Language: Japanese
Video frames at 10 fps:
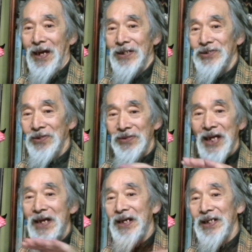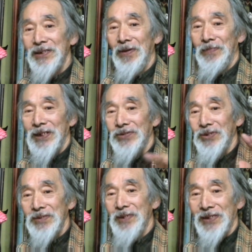その段階ではまだ
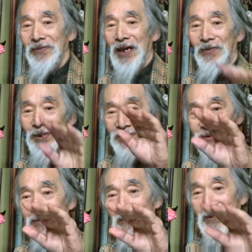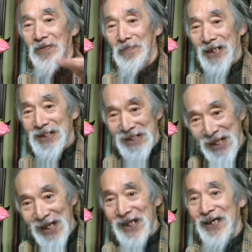時政は大江広元のまだ
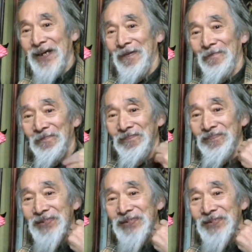下ない。あ、下